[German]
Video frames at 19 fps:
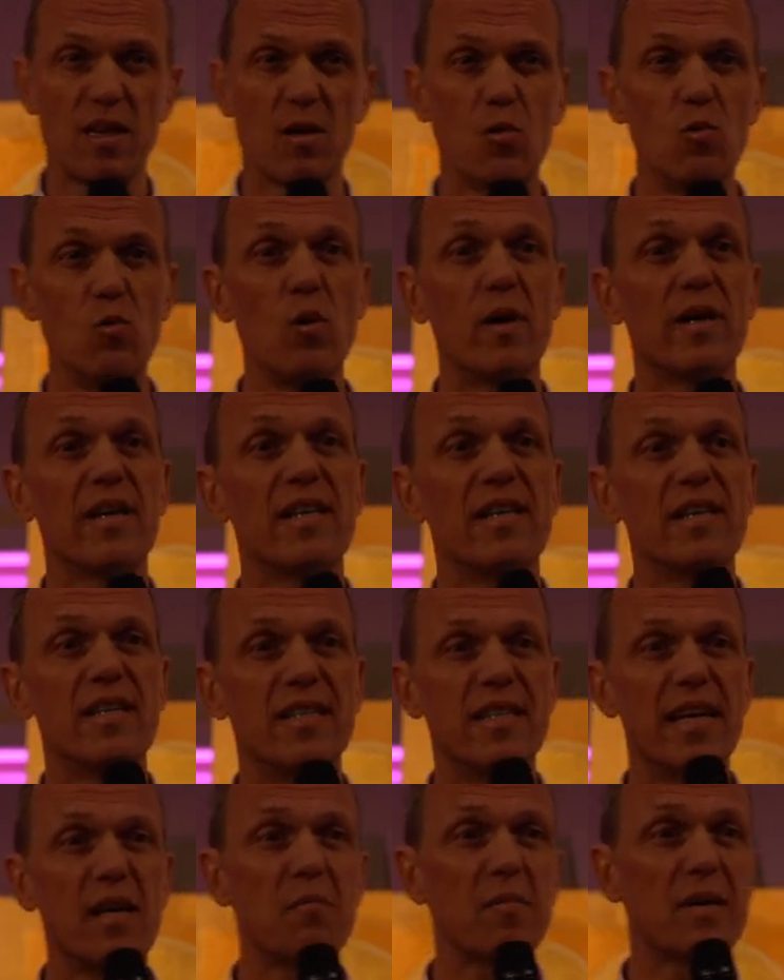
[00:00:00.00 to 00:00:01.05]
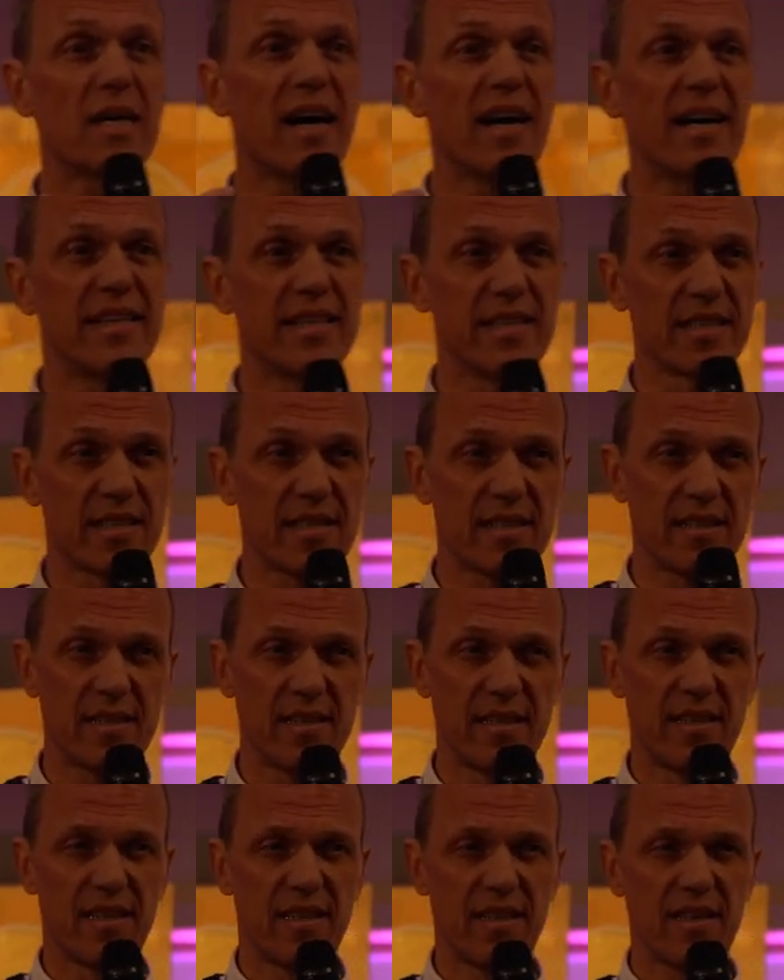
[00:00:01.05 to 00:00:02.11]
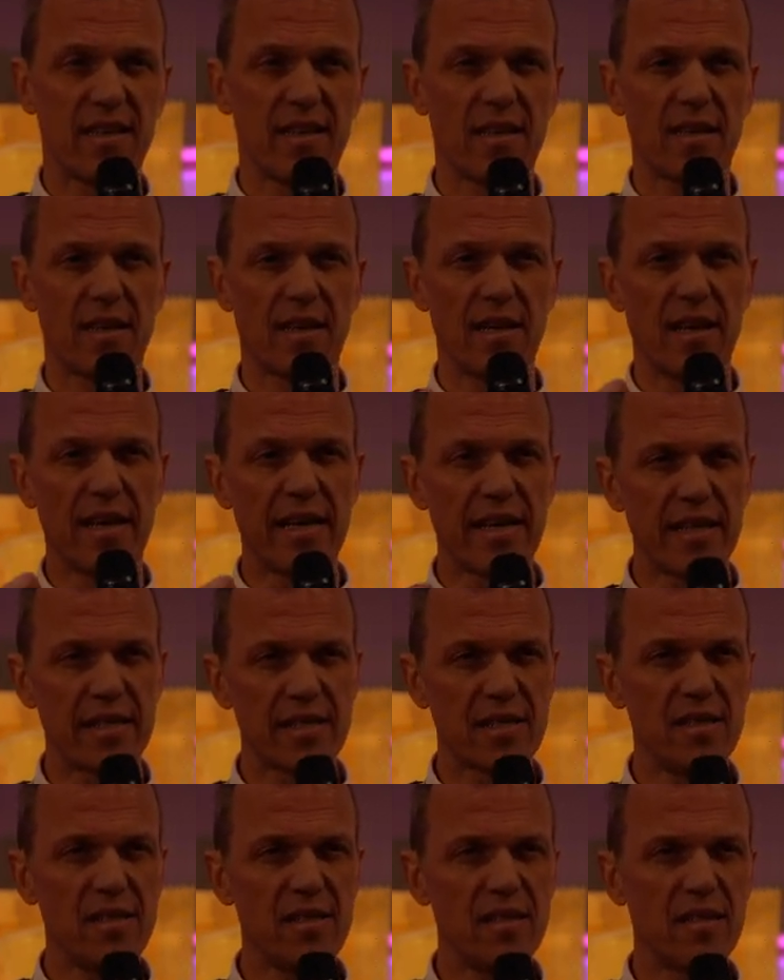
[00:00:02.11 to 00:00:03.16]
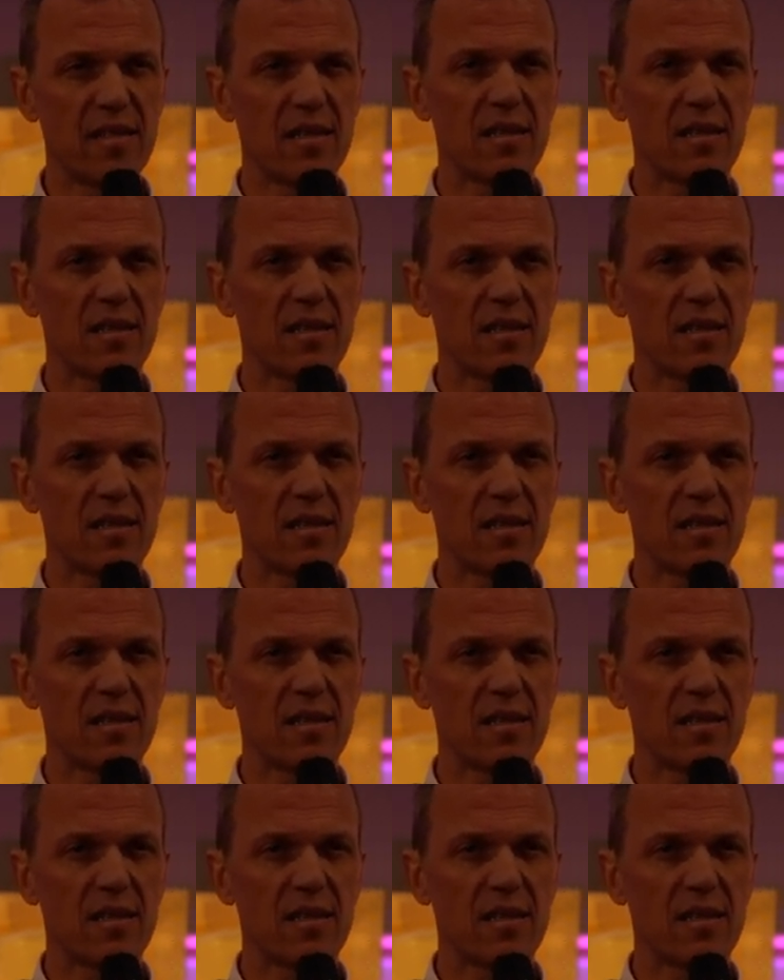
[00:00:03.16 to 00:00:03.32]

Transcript: nur in dem Geist gelesen